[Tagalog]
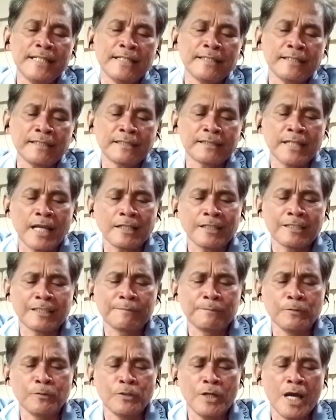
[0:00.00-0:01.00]
ang
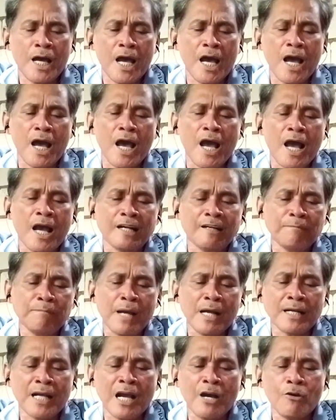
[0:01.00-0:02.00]
takbo ng
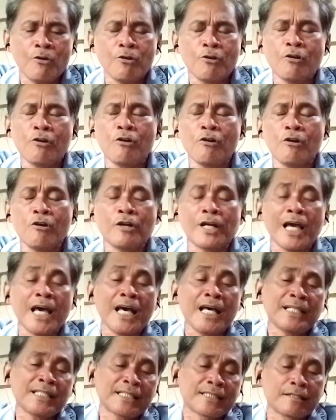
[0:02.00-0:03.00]
mga
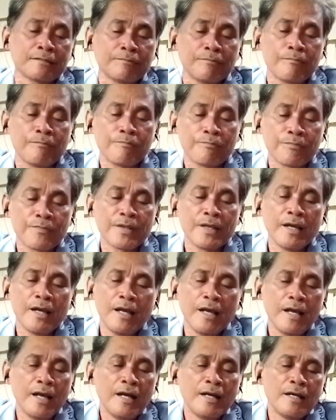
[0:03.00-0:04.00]
oras
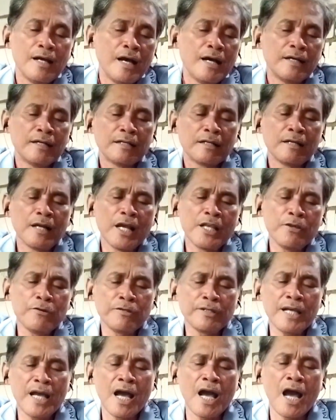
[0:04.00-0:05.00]

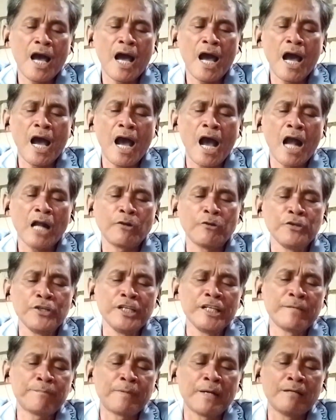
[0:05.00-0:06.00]
Ngayon nga
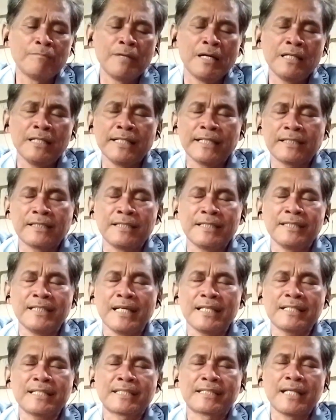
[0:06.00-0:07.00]
ako'y pabalik
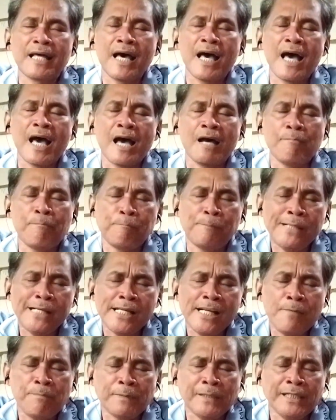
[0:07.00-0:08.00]
na sa
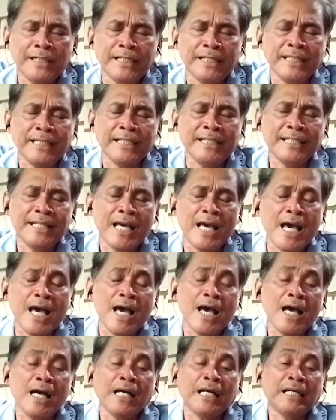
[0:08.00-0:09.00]

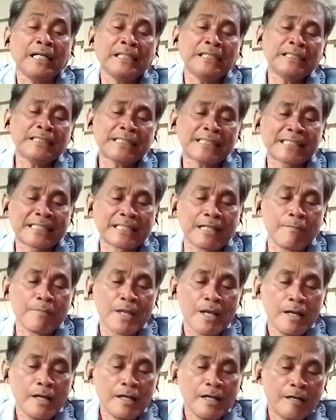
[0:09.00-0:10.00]
Pilipinas
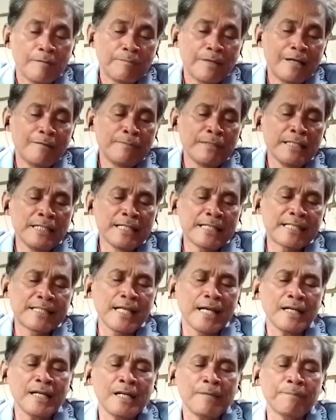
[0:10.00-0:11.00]
Pabilis
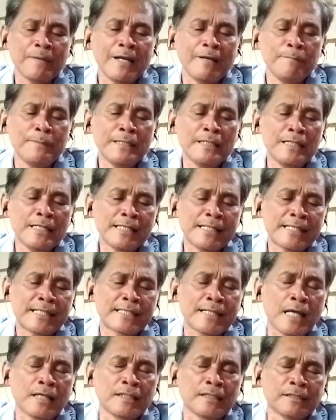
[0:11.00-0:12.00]
ng pabilis
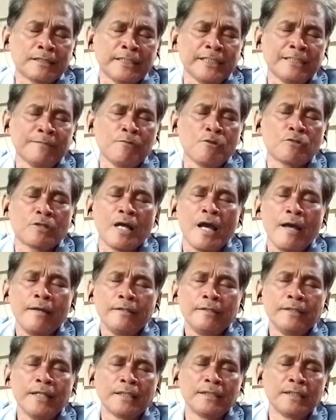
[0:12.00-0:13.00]
ang tibok
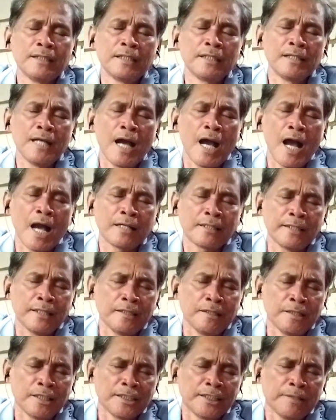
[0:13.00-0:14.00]
ng
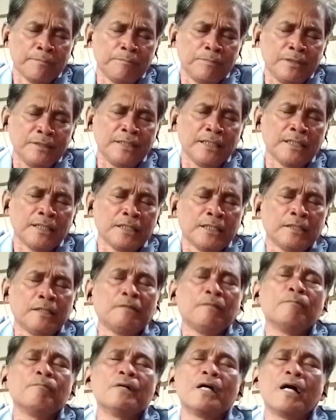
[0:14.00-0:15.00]
aking dibdib